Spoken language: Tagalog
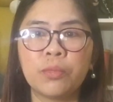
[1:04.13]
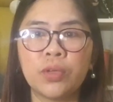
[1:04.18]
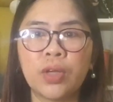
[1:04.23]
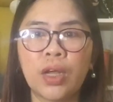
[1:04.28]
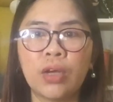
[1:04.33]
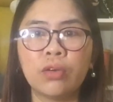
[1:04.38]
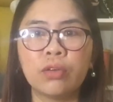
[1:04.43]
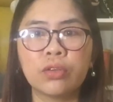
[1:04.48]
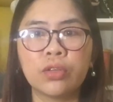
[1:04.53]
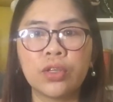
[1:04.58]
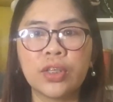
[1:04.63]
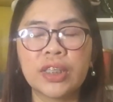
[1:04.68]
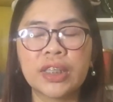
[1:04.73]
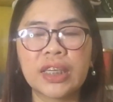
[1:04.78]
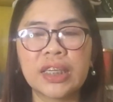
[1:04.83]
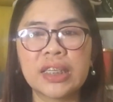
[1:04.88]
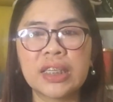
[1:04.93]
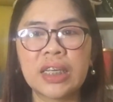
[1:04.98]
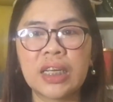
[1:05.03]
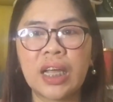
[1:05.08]
muna ako doon
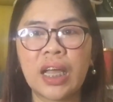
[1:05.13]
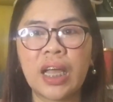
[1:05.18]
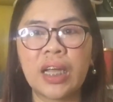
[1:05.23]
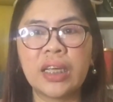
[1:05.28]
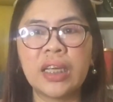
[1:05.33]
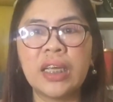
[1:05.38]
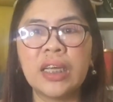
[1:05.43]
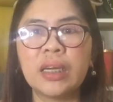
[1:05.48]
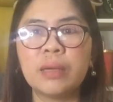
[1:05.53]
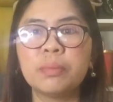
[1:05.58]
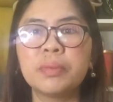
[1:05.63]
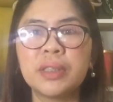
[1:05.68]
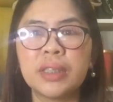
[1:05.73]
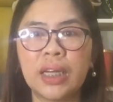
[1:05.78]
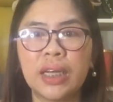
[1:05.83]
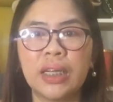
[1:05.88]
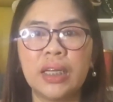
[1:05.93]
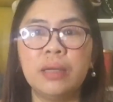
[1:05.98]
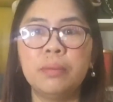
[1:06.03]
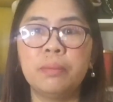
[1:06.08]
kasi nga ang hirap
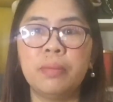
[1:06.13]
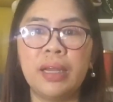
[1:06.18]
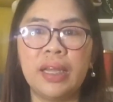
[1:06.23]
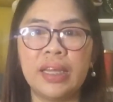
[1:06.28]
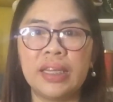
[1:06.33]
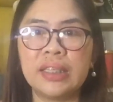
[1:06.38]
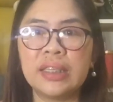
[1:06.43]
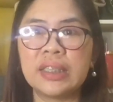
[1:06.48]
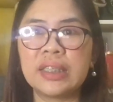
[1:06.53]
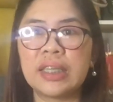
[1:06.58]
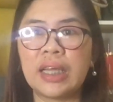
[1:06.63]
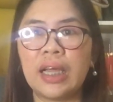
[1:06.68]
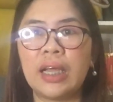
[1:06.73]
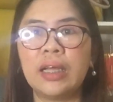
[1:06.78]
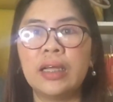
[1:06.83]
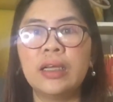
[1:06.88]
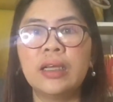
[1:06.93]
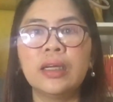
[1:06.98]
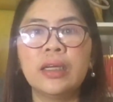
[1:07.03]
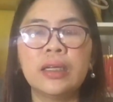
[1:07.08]
niyang i-blend
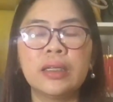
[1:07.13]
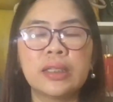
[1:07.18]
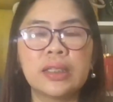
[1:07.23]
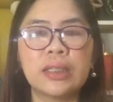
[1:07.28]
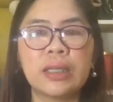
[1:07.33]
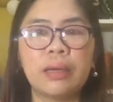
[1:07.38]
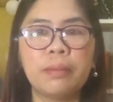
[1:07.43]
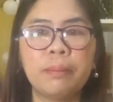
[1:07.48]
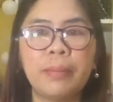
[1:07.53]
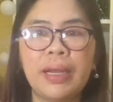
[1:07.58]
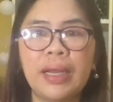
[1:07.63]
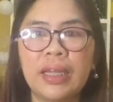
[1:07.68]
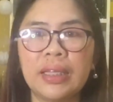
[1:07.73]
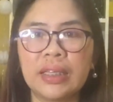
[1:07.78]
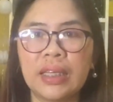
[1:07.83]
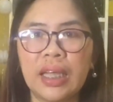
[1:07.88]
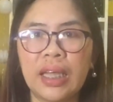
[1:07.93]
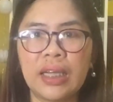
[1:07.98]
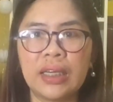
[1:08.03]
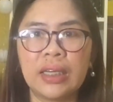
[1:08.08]
sa, sa
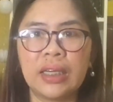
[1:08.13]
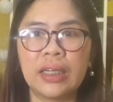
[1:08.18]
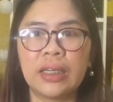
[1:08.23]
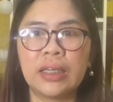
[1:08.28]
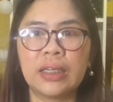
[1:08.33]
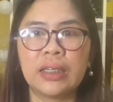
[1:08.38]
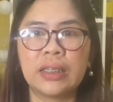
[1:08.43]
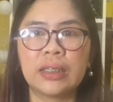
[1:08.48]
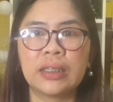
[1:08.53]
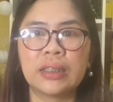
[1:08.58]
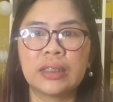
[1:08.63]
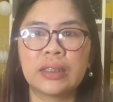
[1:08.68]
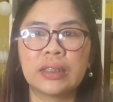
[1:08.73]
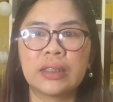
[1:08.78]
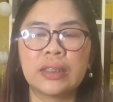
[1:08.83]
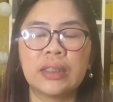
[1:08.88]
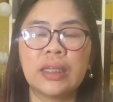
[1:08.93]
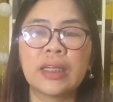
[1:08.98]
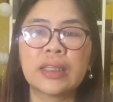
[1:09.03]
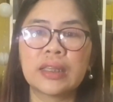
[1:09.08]
balat. Kaya
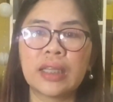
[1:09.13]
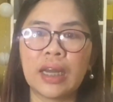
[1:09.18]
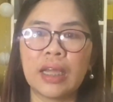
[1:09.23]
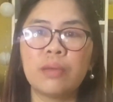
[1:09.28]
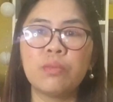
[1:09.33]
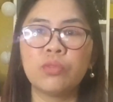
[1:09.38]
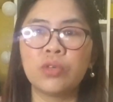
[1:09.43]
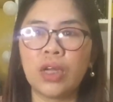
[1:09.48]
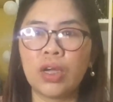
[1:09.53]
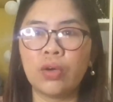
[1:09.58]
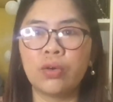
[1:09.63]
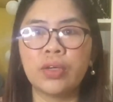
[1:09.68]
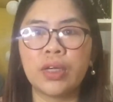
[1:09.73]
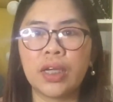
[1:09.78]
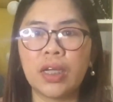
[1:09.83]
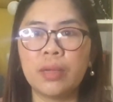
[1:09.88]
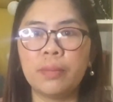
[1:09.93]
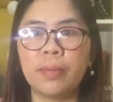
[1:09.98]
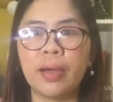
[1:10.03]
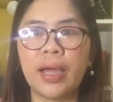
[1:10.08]
nag nagtry muna
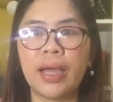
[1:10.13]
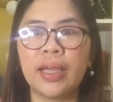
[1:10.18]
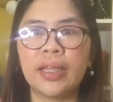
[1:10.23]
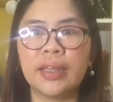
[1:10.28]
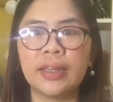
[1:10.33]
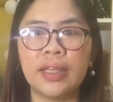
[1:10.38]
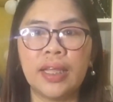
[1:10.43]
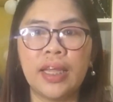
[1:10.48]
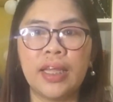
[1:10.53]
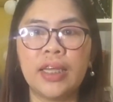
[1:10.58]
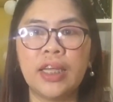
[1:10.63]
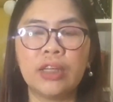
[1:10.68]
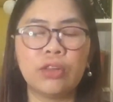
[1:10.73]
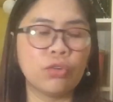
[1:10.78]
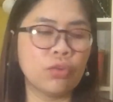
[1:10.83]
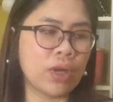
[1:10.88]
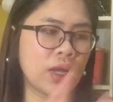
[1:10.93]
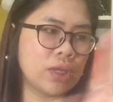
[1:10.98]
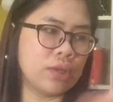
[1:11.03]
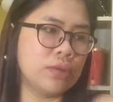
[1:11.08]
ako ng iba and then
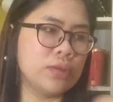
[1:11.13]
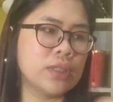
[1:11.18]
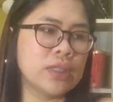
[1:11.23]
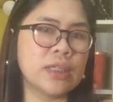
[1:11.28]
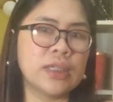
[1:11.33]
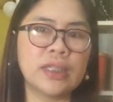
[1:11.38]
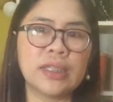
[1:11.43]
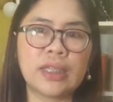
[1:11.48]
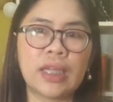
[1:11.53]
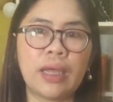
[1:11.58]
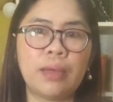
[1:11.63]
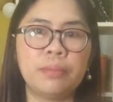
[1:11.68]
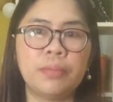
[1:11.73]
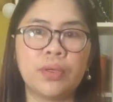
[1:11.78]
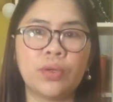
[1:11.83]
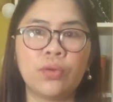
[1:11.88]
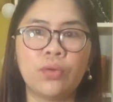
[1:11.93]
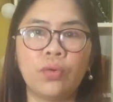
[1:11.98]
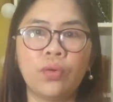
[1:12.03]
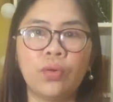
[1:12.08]
ito nga yung
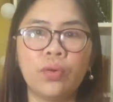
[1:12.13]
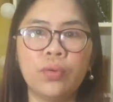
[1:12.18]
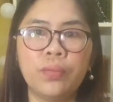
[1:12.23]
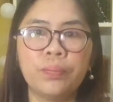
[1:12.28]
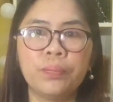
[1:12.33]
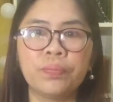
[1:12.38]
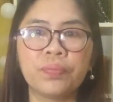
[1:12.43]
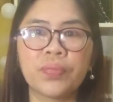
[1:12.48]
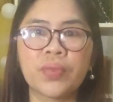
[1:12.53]
sinasabi ko.